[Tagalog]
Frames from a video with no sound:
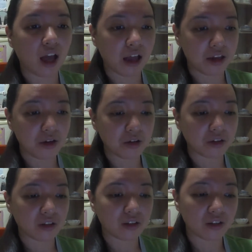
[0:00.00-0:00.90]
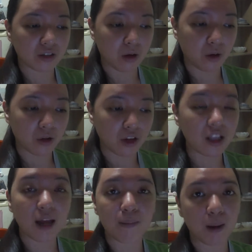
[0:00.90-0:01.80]
Ayun, so yun
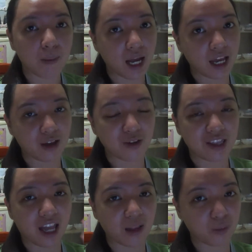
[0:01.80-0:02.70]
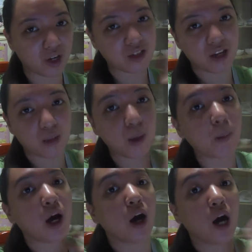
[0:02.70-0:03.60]
lang, bye-bye. Good night, bukas ulit,
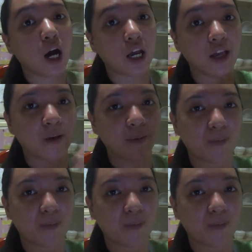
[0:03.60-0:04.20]
bye-bye.